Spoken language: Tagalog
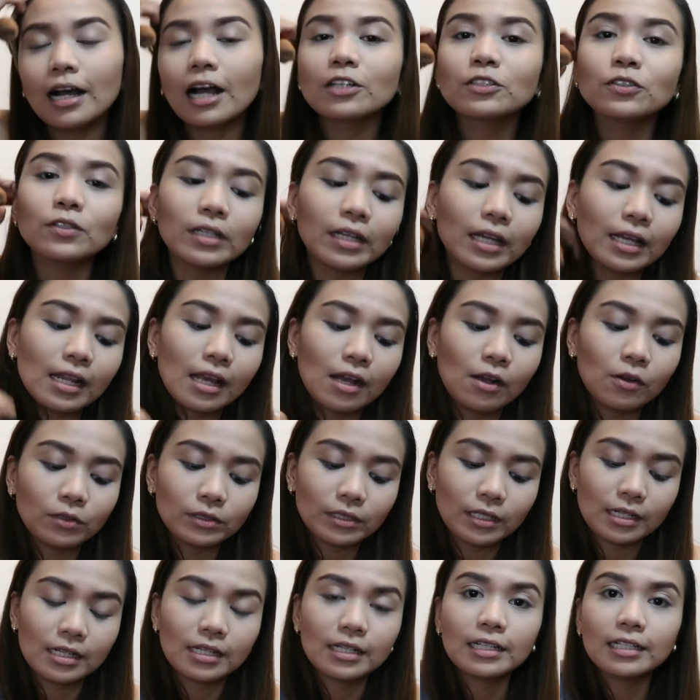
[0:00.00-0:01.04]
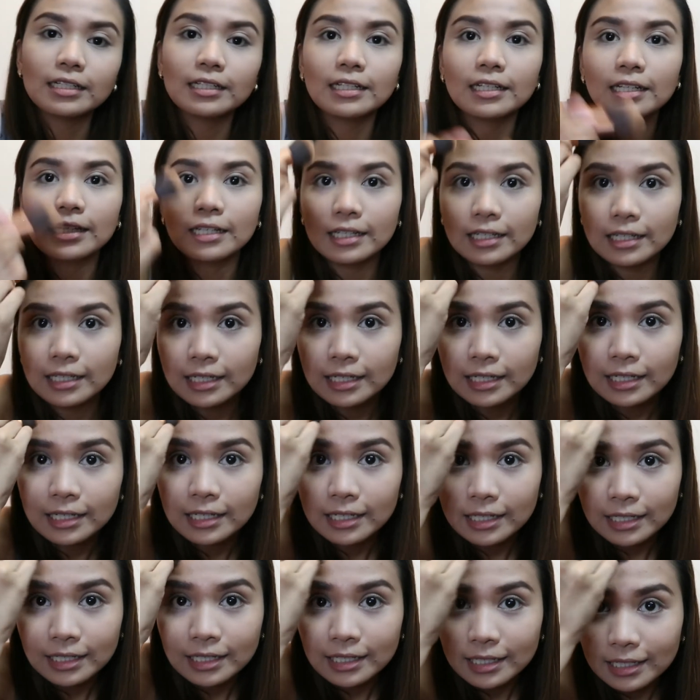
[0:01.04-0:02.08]
Actually, kailangan ko talaga na
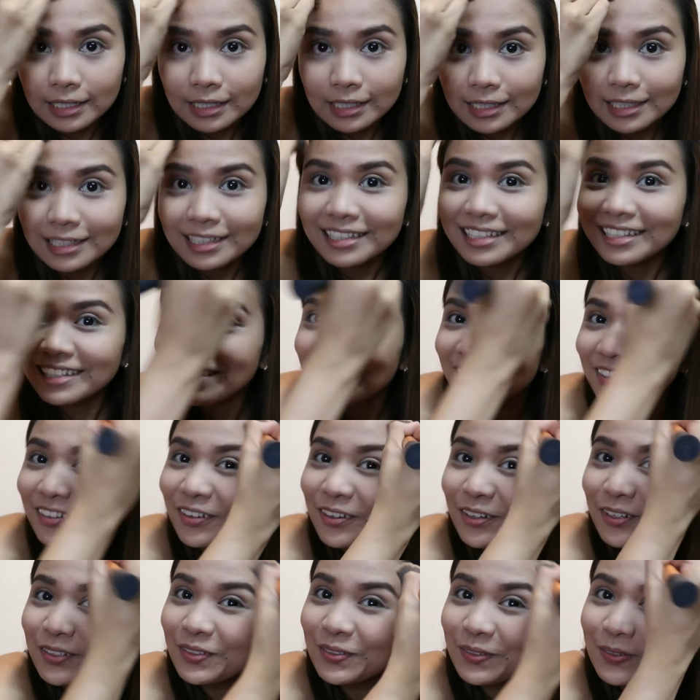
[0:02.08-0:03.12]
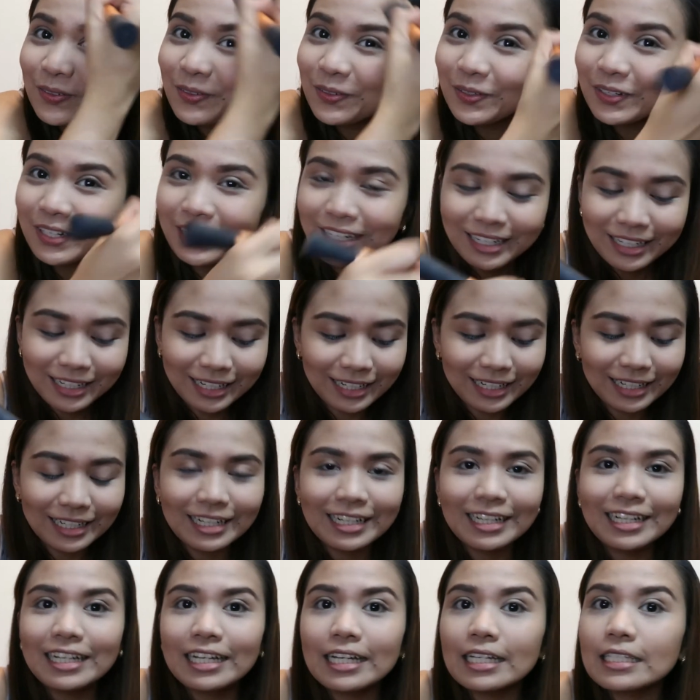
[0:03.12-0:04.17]
nagko-contour.
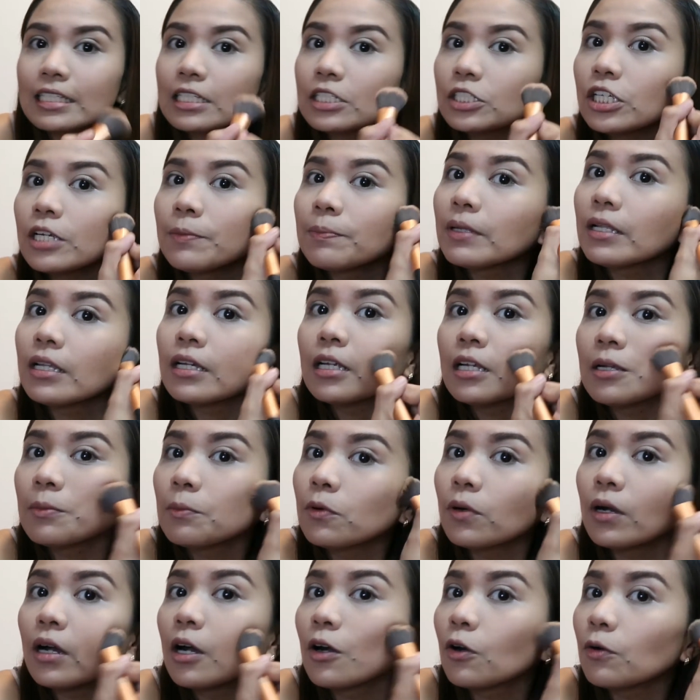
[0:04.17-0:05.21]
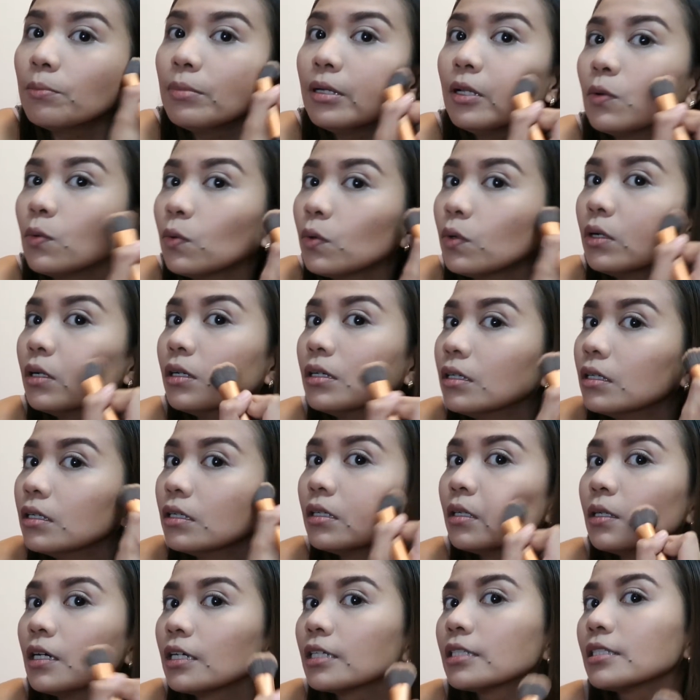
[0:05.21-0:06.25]
Kasi shape talaga ng mukha ko bilog. As
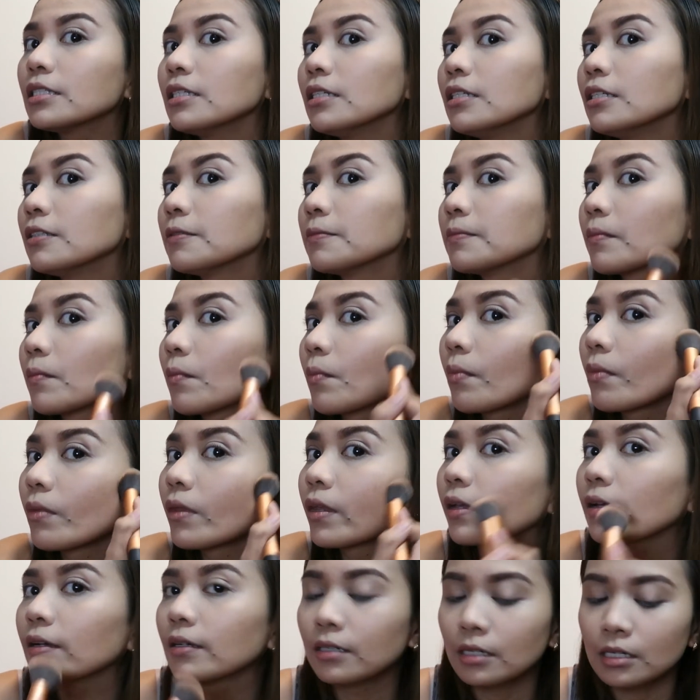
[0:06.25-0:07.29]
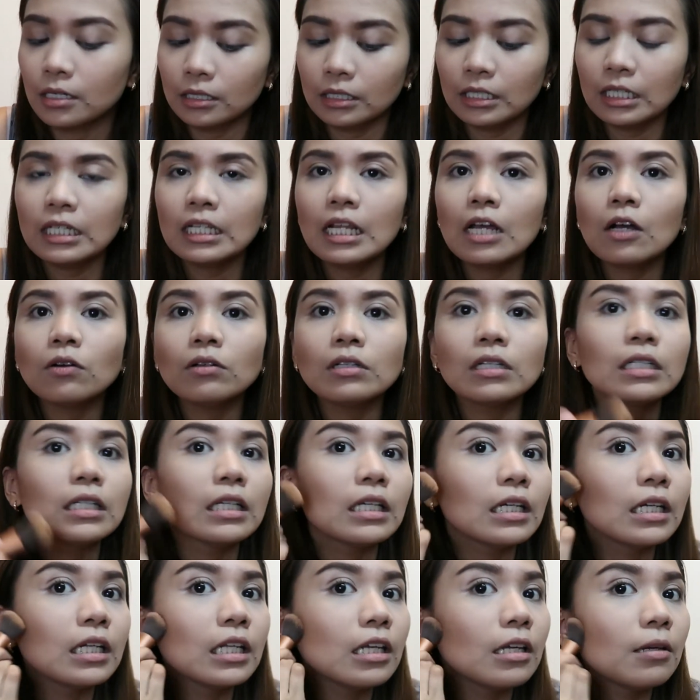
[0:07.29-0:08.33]
in, hindi na ako
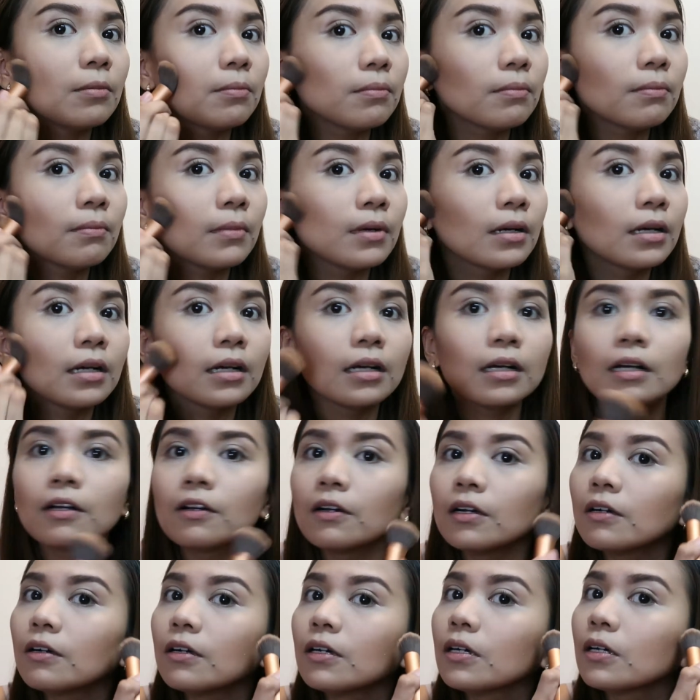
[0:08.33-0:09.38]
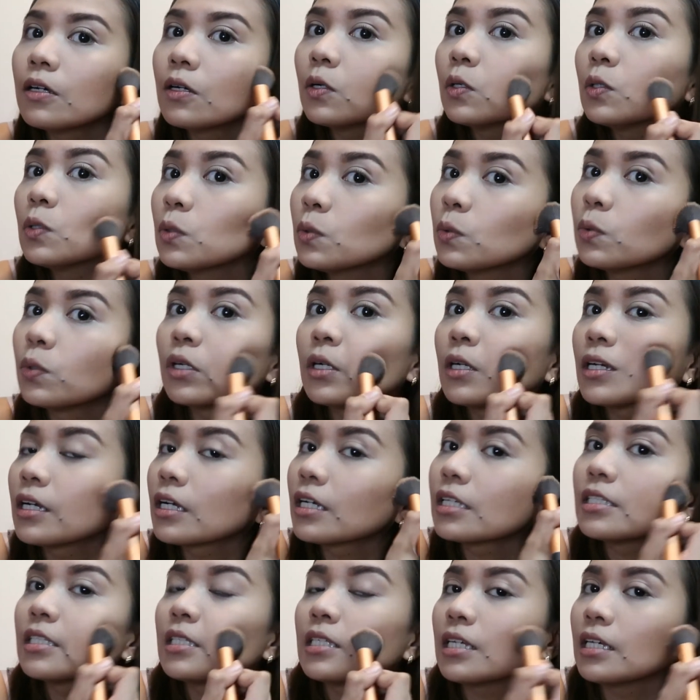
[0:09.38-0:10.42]
nagki contour
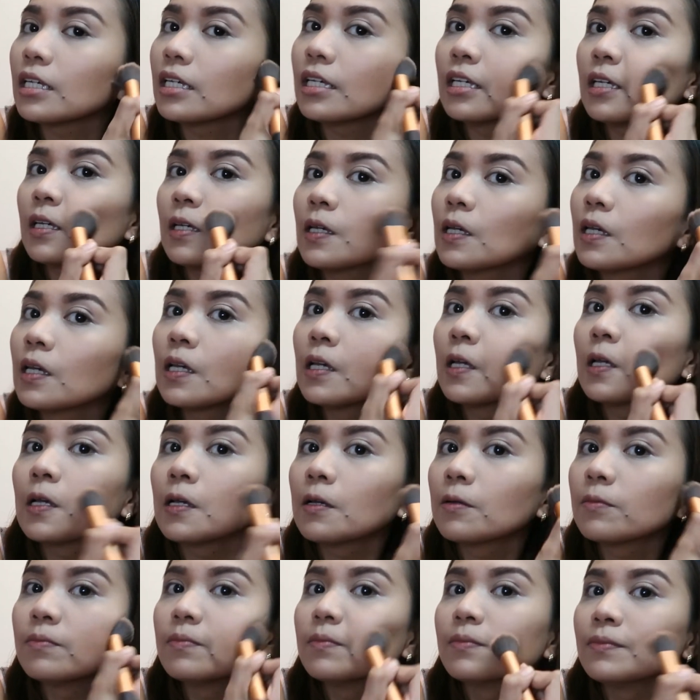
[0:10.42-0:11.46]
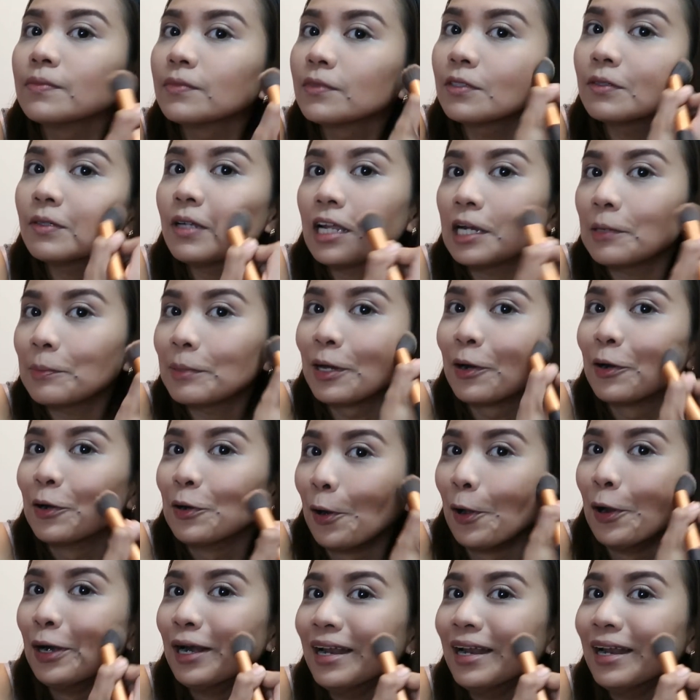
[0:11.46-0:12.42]
kasi wala naman ako